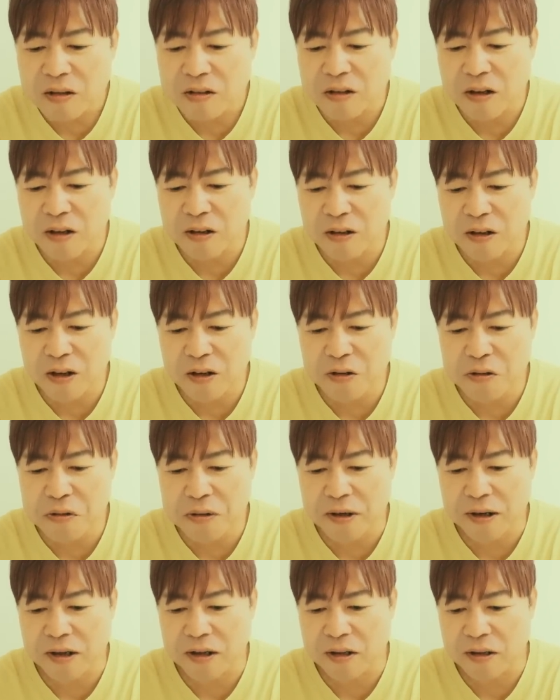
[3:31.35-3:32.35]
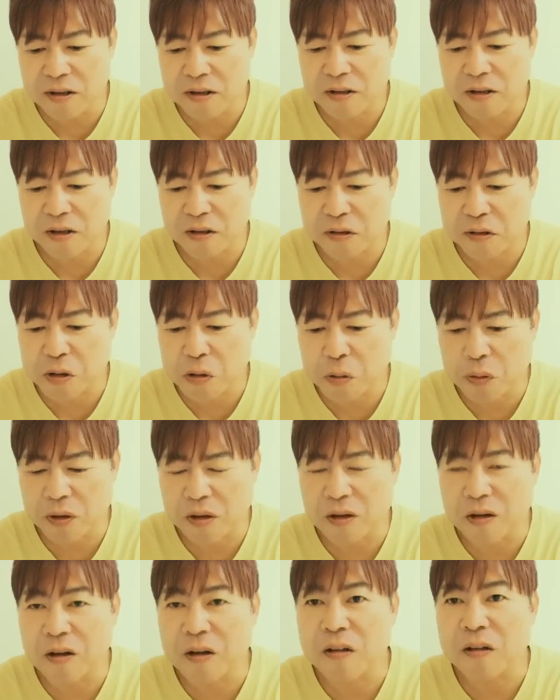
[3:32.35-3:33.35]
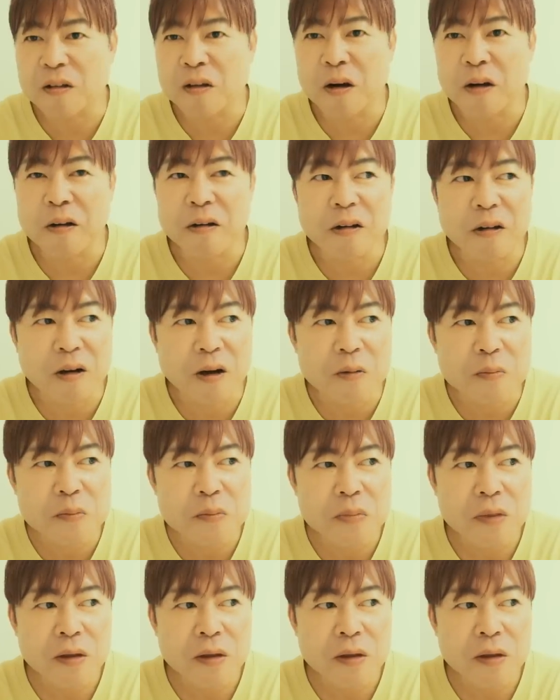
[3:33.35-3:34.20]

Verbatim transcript: 3年ぐらい経ってるわけじゃないですか、あれから。